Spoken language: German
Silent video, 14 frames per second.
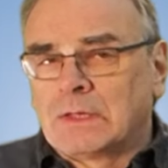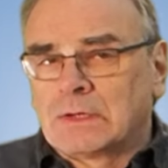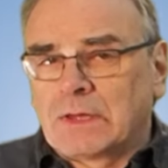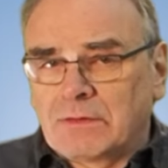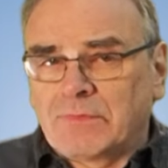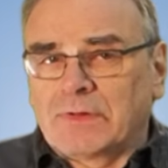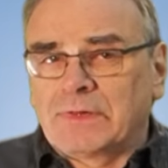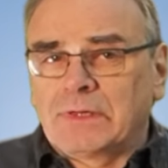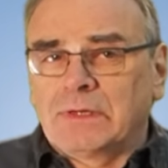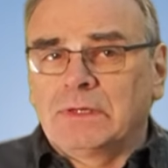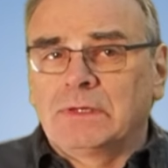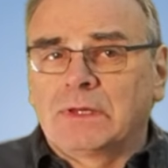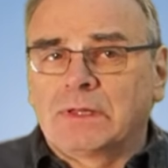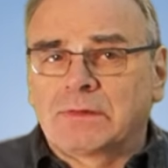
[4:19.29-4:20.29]
Das, was ich
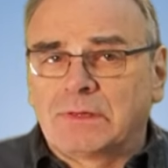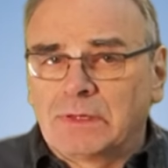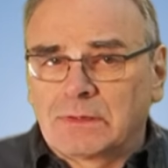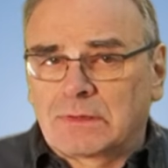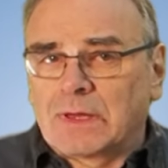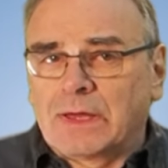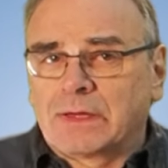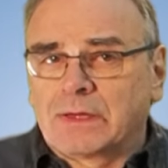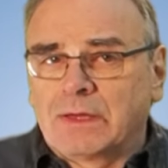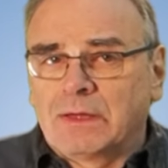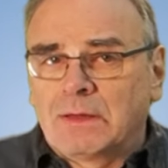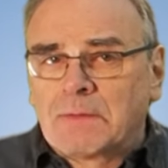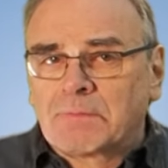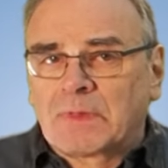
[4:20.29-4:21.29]
Ihnen jetzt hier zeige,
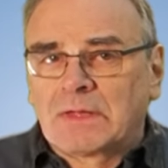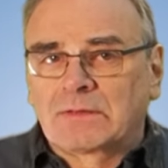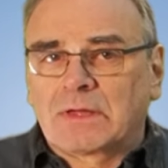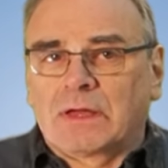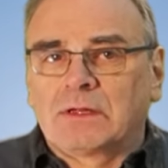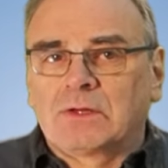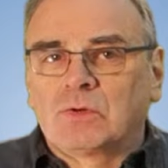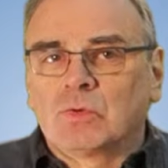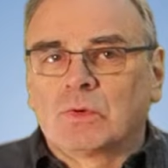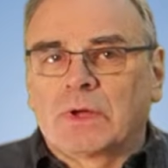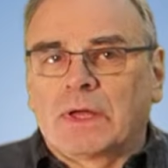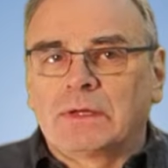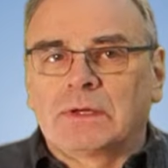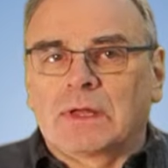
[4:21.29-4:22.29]
ist eigentlich
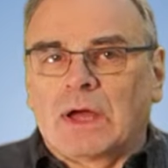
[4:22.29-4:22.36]
nur ein